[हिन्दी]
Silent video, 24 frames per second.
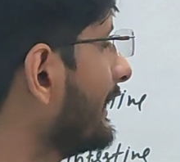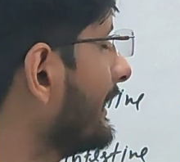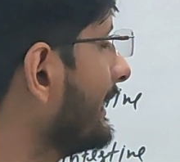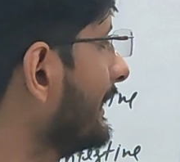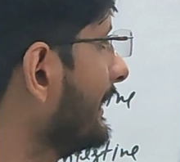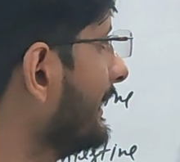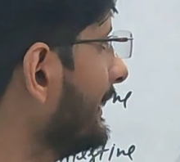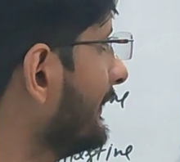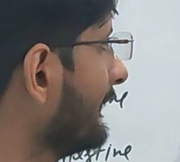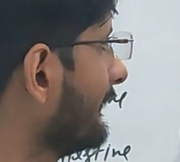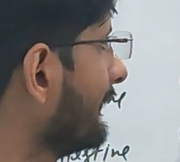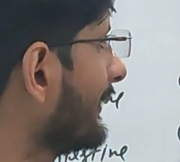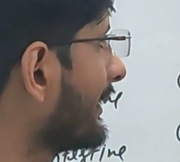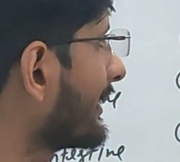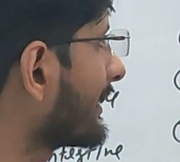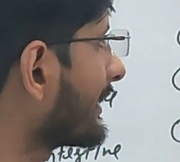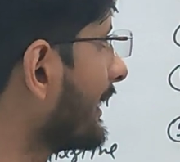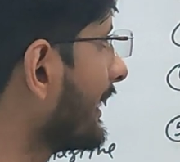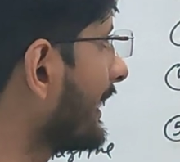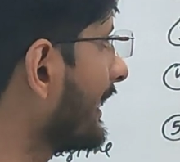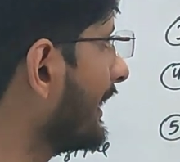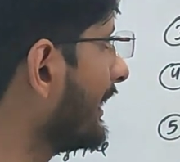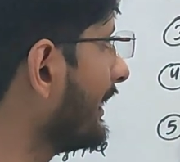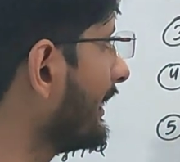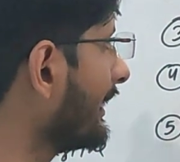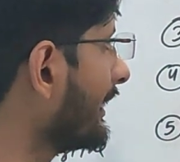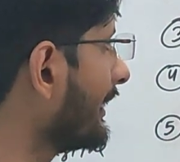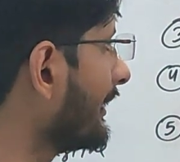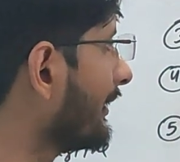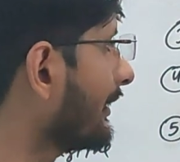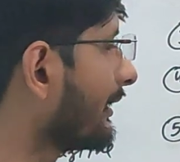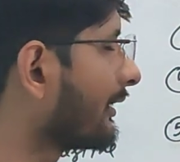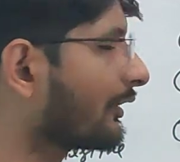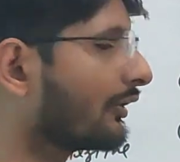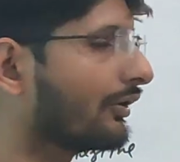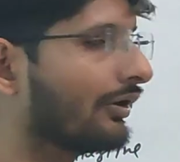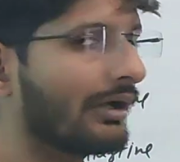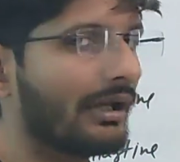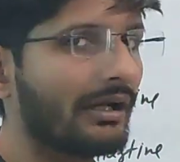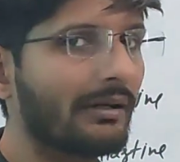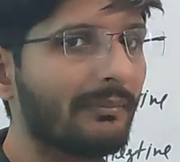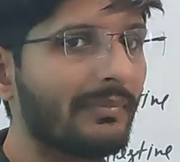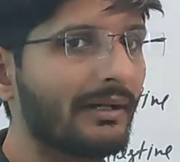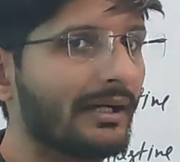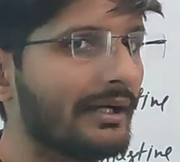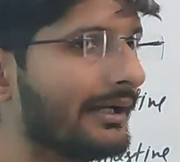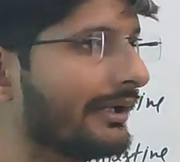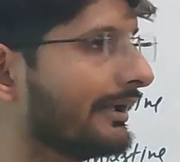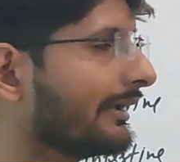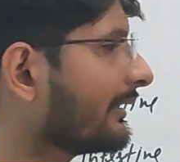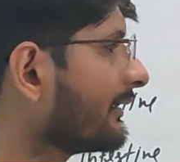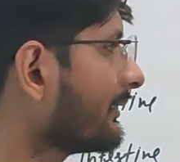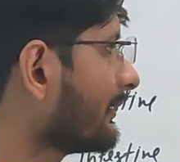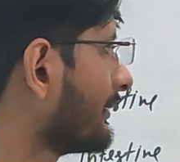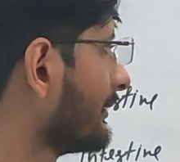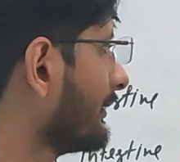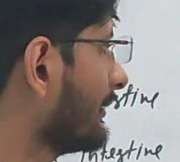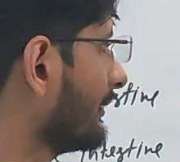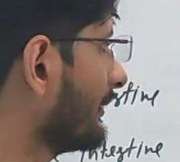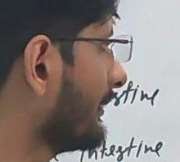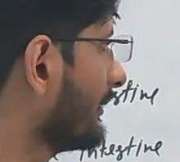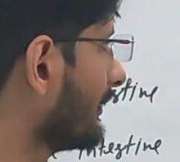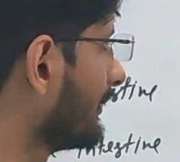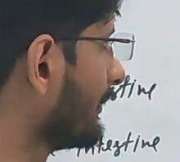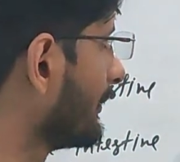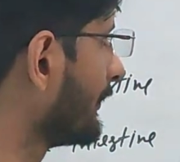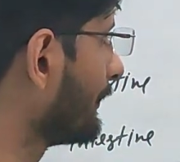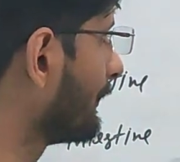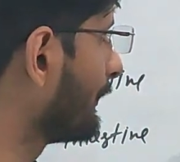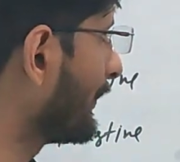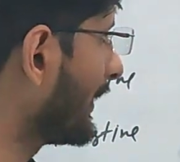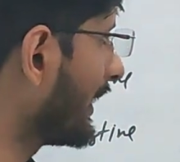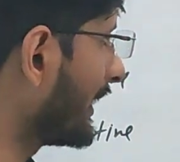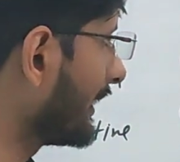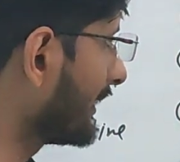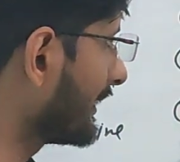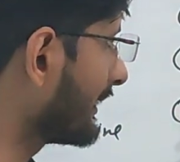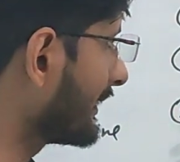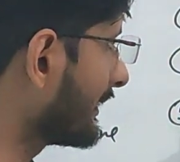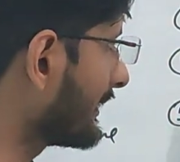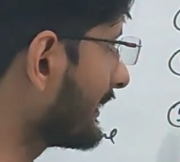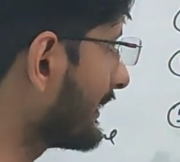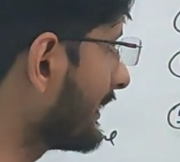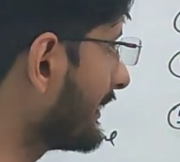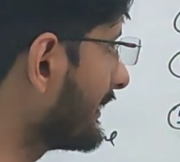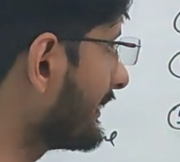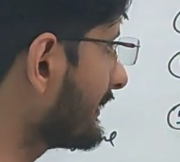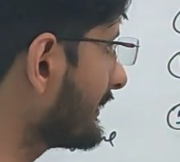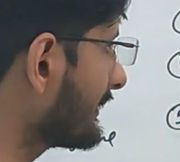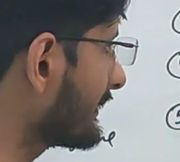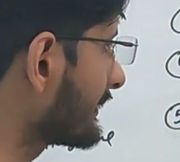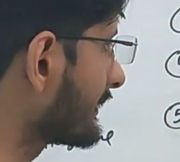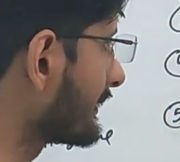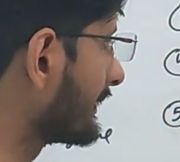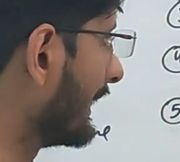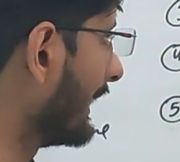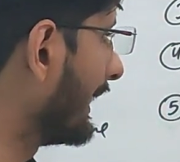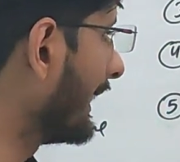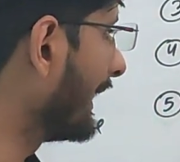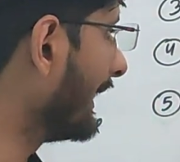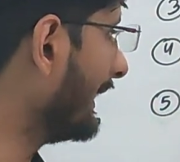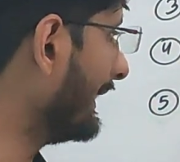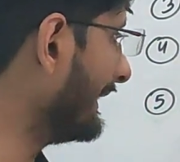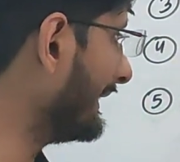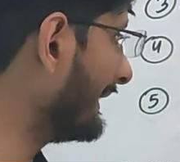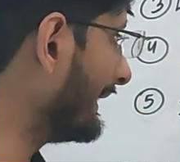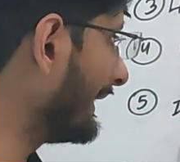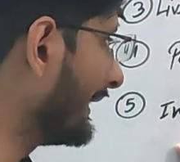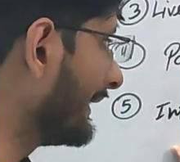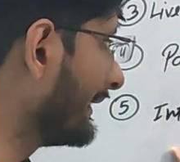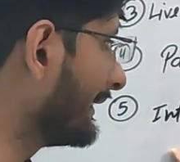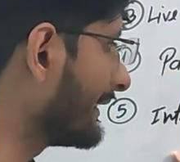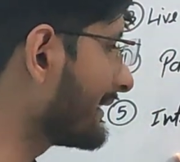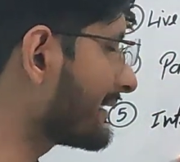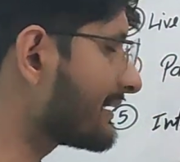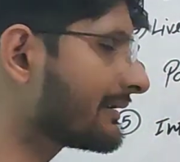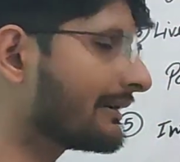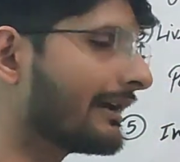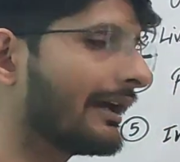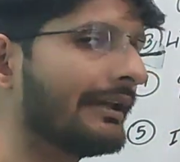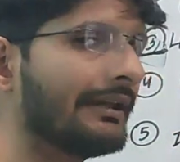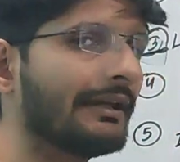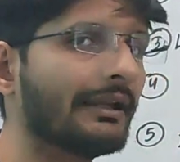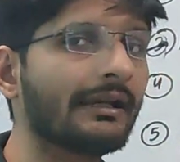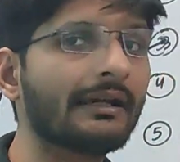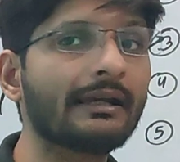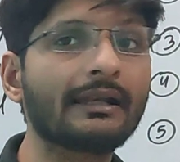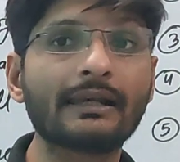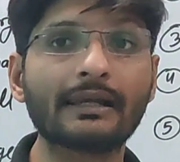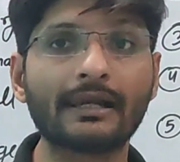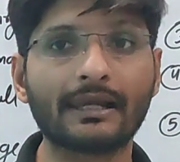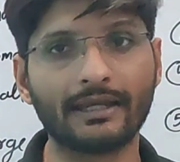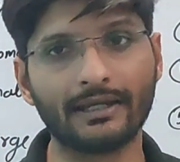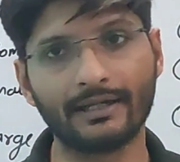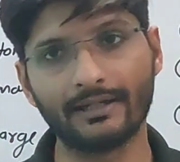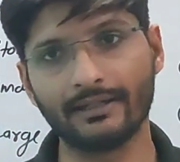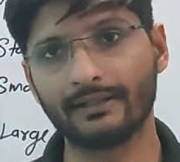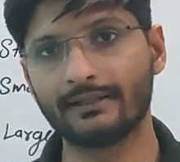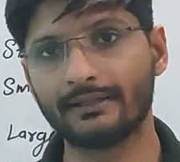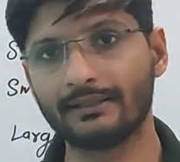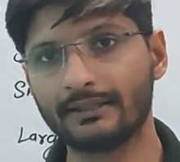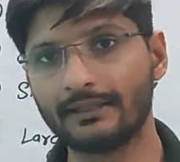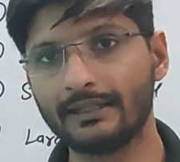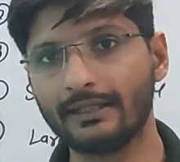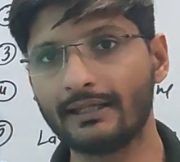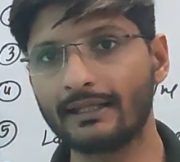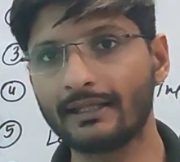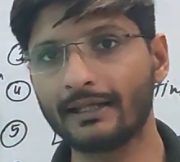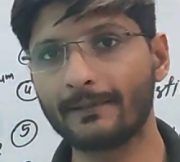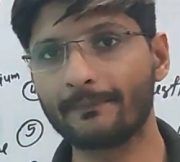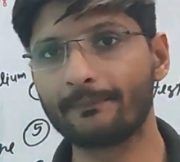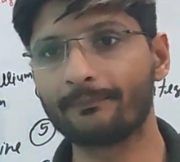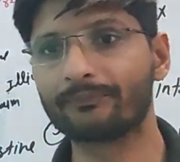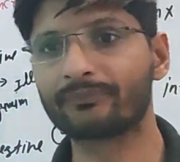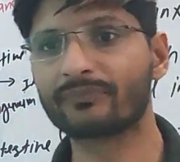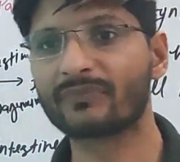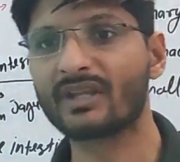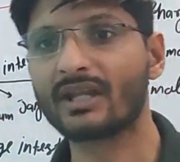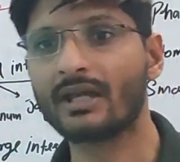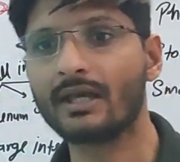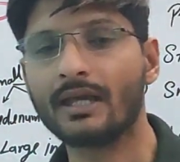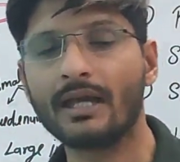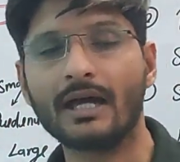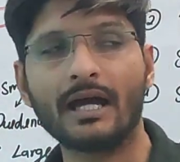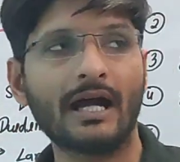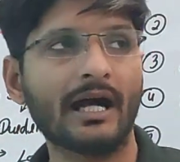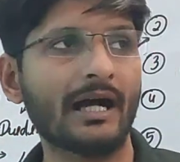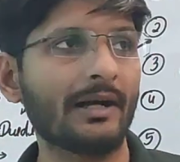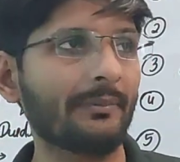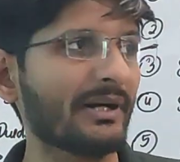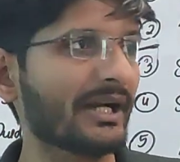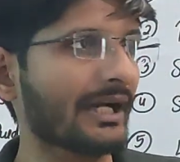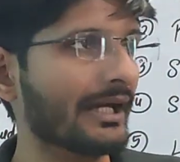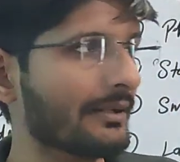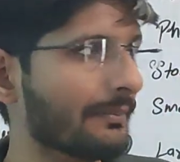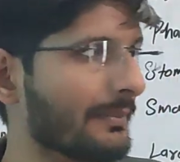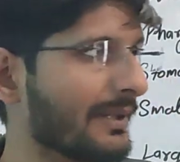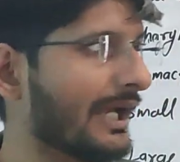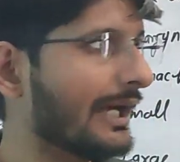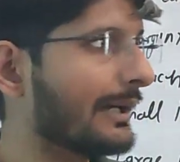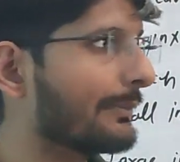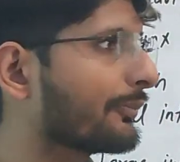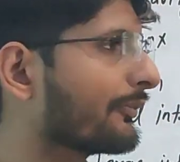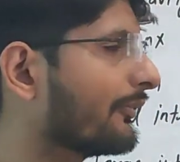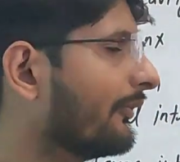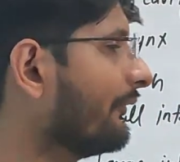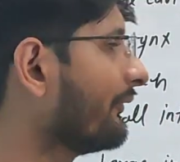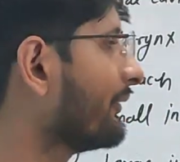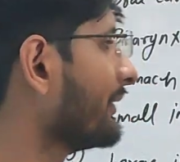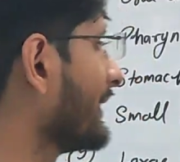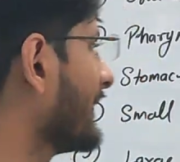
लीवर एंड गॉल ब्लेडर पेनक्रियाज इंडेस्टाइनल ग्लैंड ठीक है अब अगर मैं आपको